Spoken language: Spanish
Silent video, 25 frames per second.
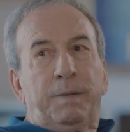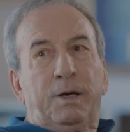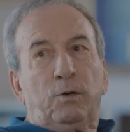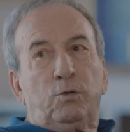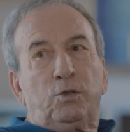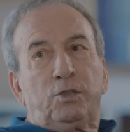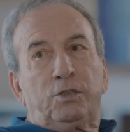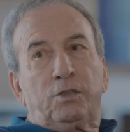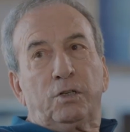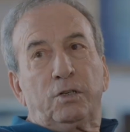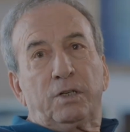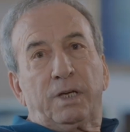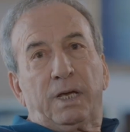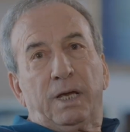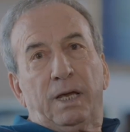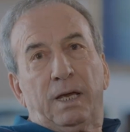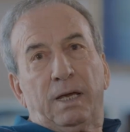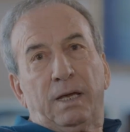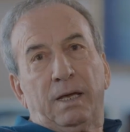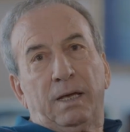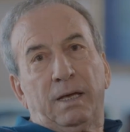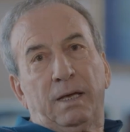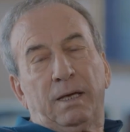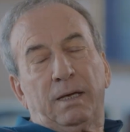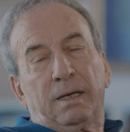Me gustó
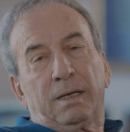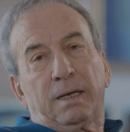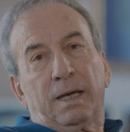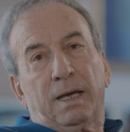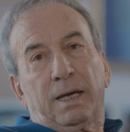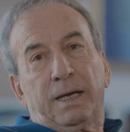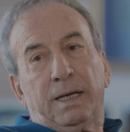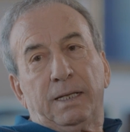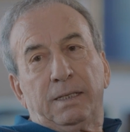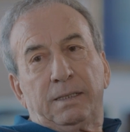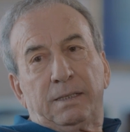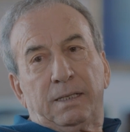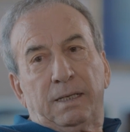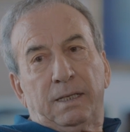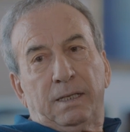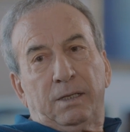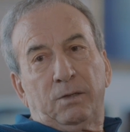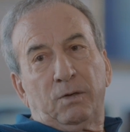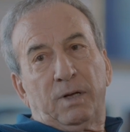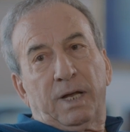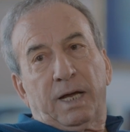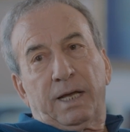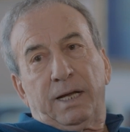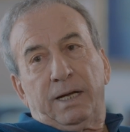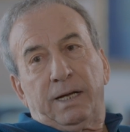que
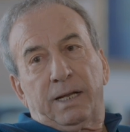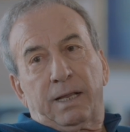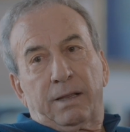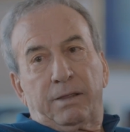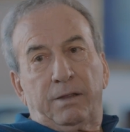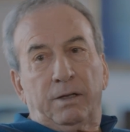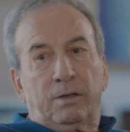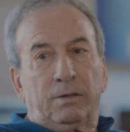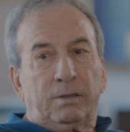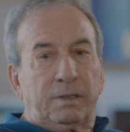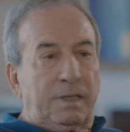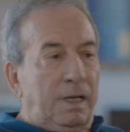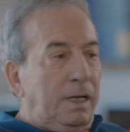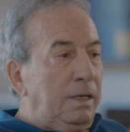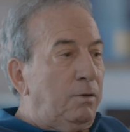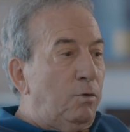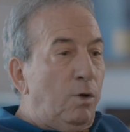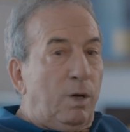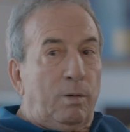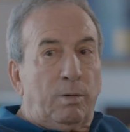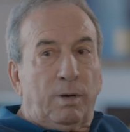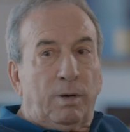gente de una generación tan